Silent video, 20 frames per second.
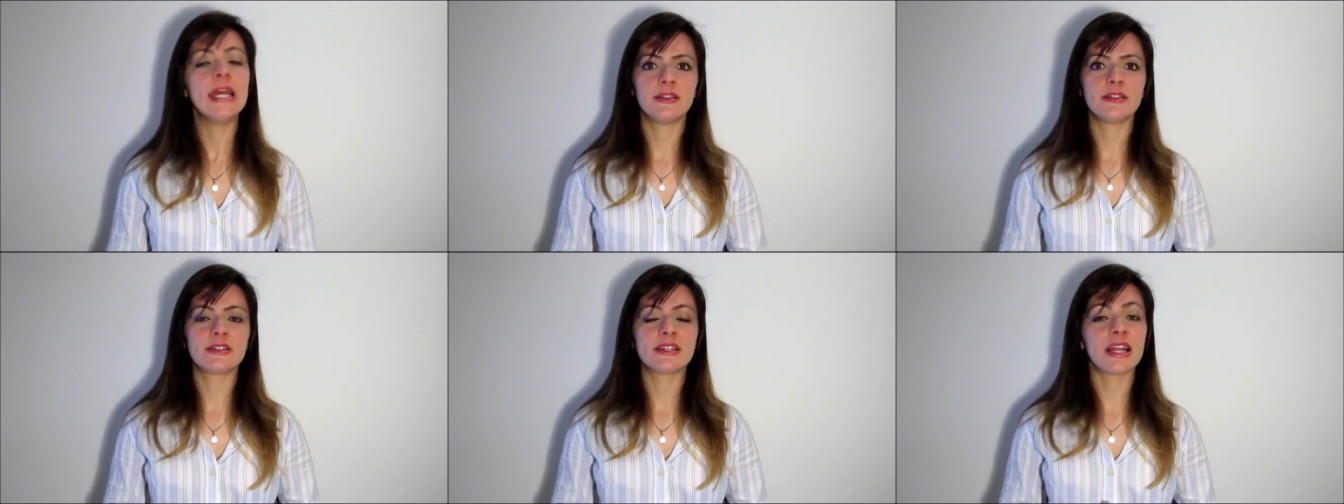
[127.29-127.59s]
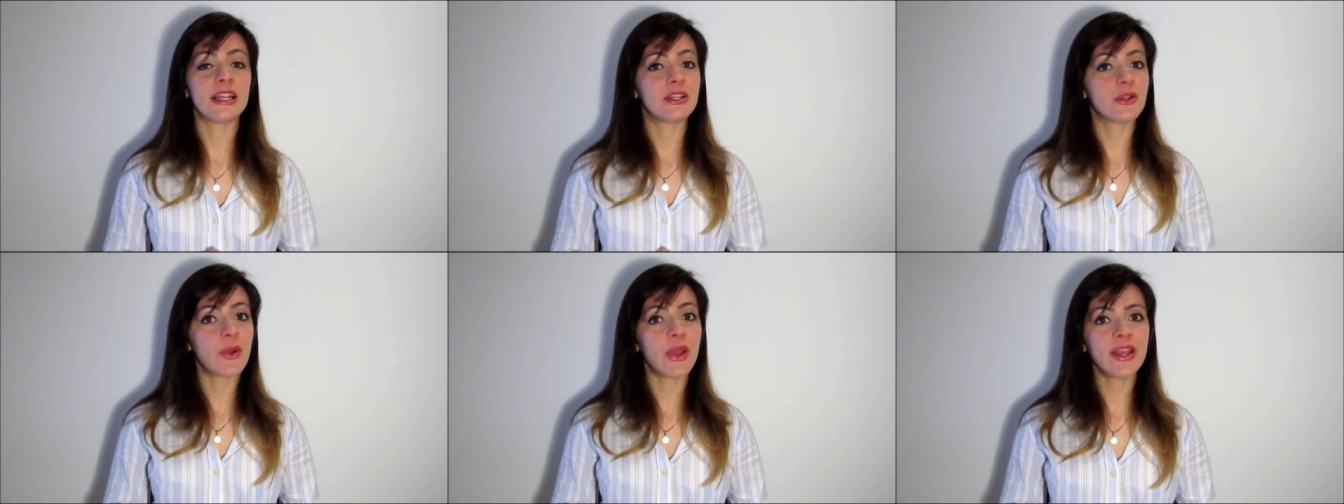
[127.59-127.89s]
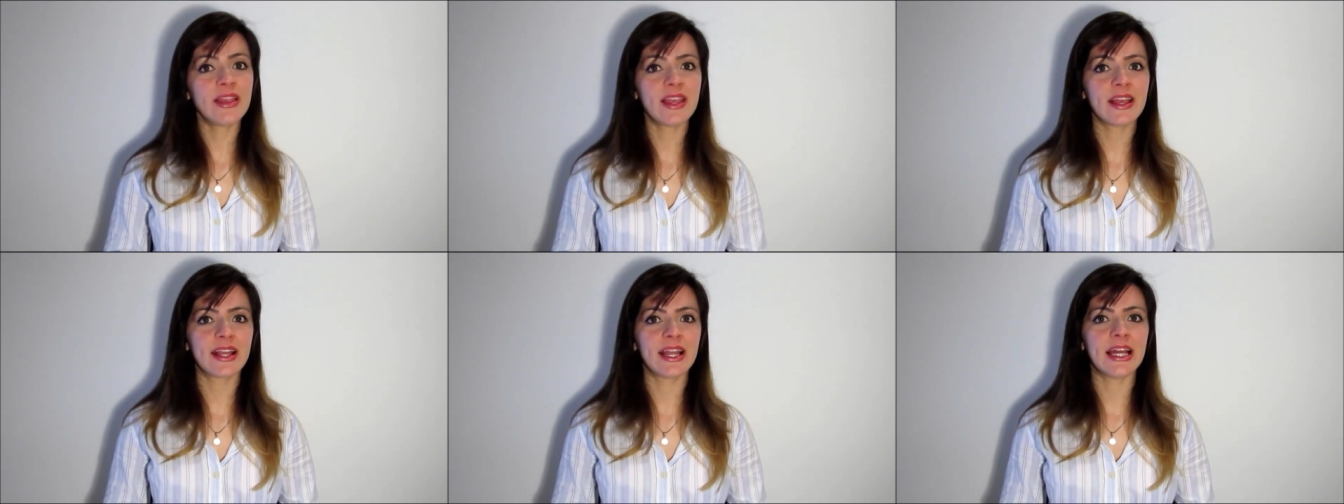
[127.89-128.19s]
Se ela não é
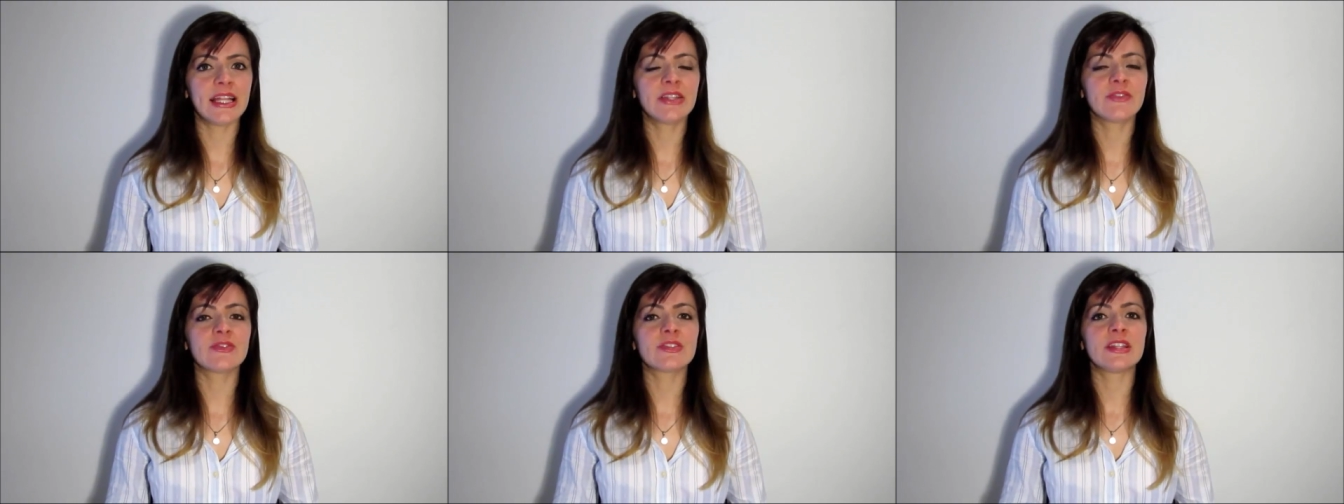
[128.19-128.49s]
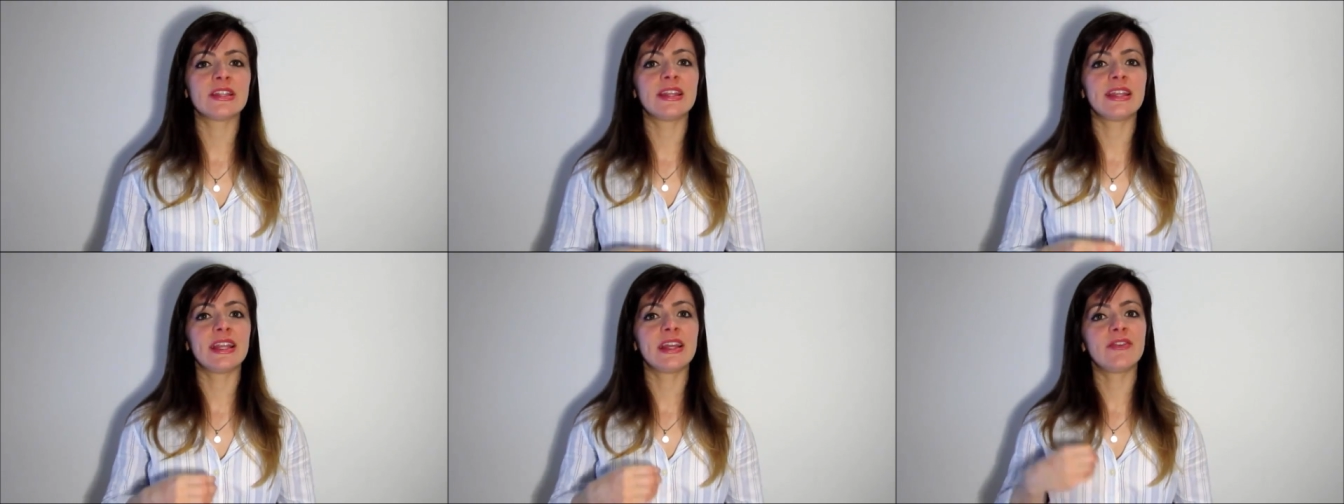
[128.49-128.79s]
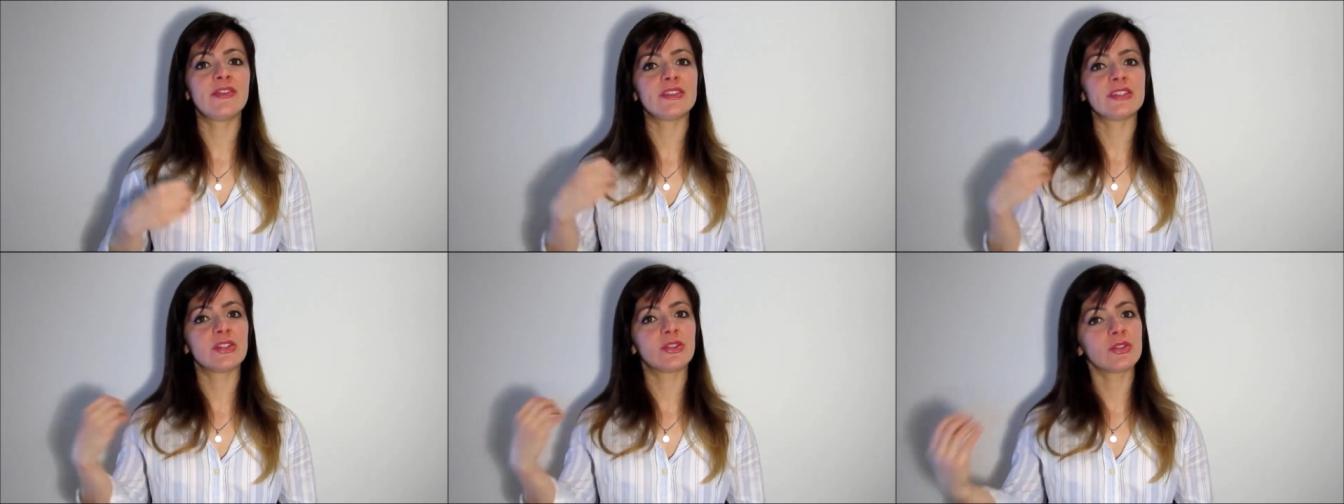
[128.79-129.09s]
integrada, você terá que
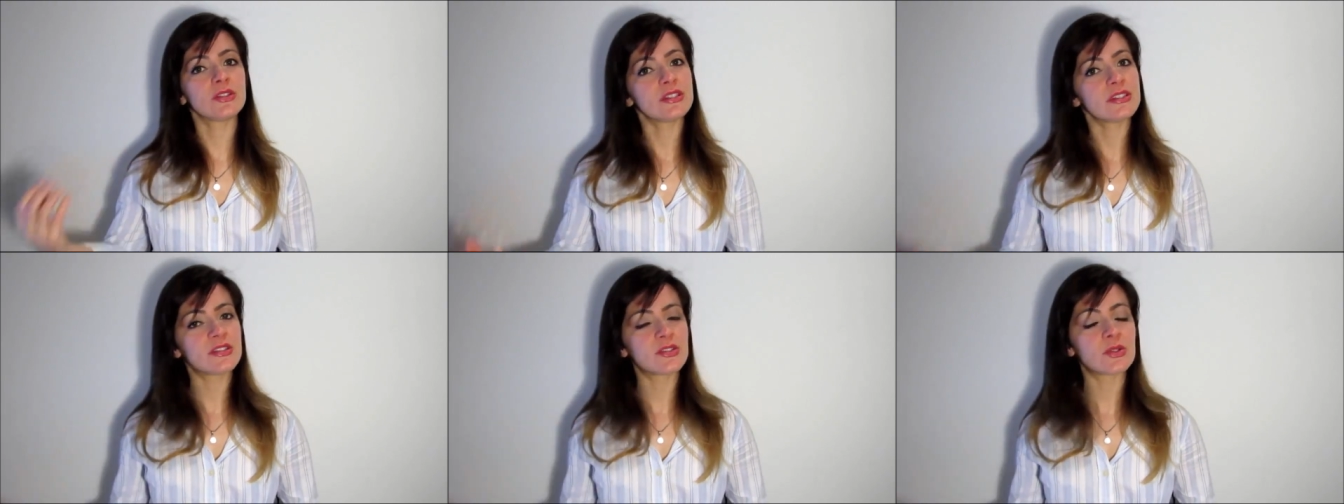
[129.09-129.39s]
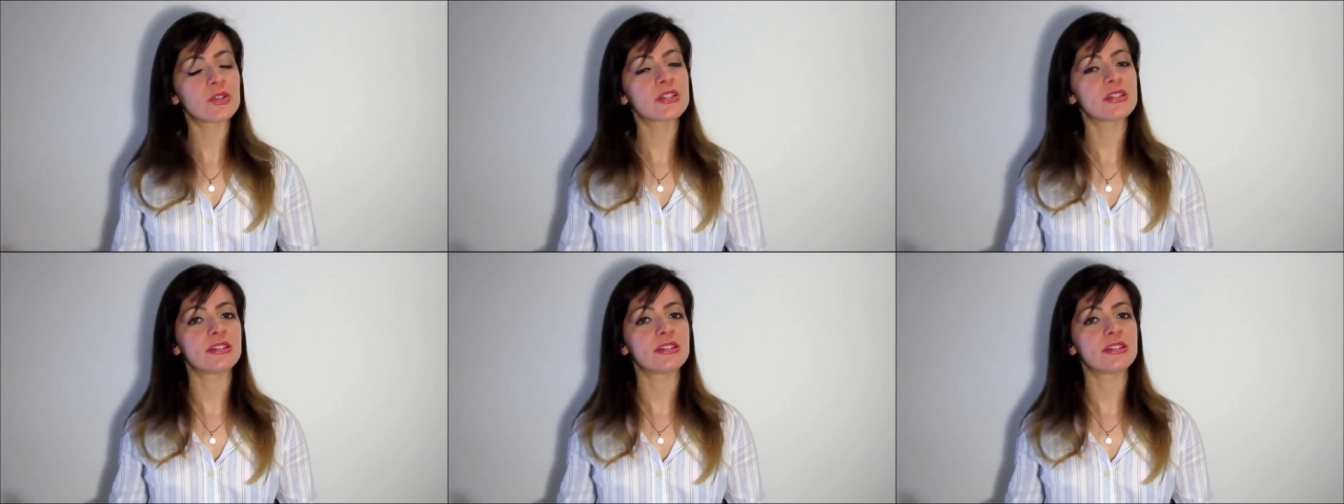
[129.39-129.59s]
fazer todas as suas